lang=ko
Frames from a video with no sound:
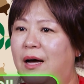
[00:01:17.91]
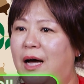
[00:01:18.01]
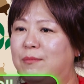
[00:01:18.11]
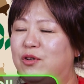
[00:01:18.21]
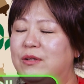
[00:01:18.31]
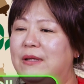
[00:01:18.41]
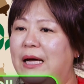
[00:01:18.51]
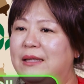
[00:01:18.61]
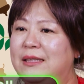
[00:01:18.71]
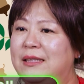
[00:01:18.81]
아무것도
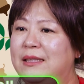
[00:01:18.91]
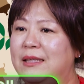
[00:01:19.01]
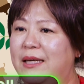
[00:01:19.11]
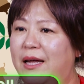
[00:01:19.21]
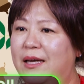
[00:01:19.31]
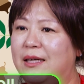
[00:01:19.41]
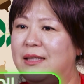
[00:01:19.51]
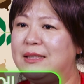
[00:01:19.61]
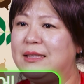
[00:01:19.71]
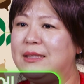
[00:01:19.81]
아닌 일에
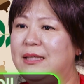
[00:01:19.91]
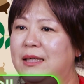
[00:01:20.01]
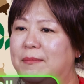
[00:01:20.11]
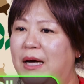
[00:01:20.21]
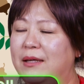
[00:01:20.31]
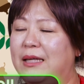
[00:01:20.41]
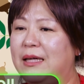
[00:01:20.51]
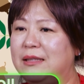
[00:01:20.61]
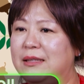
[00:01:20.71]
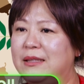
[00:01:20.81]
이렇게 짜증이 막
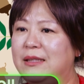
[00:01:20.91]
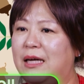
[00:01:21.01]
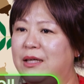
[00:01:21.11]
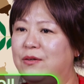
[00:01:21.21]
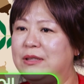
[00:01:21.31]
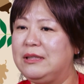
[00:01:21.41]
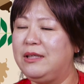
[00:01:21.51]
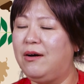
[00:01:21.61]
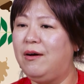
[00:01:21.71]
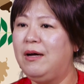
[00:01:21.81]
나는
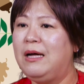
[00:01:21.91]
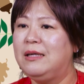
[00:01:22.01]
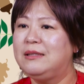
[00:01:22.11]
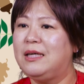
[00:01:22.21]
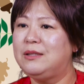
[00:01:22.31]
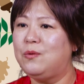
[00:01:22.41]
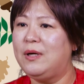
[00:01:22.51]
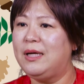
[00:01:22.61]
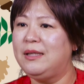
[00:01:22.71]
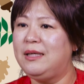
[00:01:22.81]
날이거든요.
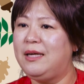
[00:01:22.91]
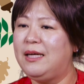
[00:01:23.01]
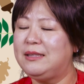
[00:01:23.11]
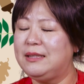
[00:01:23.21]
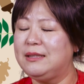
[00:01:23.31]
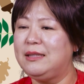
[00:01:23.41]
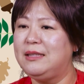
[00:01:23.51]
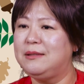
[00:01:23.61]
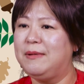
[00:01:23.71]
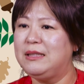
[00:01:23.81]
사소한 일에
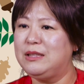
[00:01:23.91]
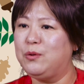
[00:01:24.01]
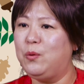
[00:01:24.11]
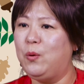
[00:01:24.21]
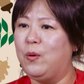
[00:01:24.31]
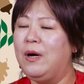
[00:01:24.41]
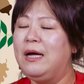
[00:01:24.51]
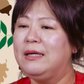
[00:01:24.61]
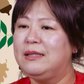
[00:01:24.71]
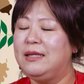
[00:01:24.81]
짜증내지 마시고
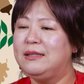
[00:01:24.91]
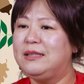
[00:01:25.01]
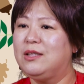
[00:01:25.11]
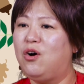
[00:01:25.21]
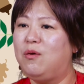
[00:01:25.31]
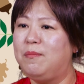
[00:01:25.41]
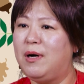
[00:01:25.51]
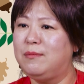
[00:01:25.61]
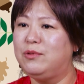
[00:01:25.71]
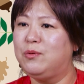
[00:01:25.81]
그냥 즐거운
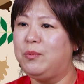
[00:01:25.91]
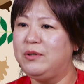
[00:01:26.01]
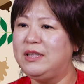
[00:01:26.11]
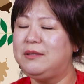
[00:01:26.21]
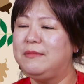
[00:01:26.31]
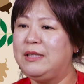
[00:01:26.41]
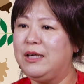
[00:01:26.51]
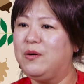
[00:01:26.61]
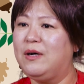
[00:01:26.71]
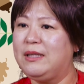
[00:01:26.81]
마음으로 보내시면
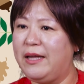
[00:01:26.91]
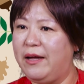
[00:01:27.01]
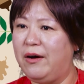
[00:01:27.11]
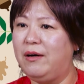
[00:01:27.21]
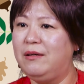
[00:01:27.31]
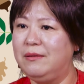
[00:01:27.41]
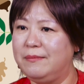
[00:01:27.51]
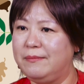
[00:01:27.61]
될 것 같아요.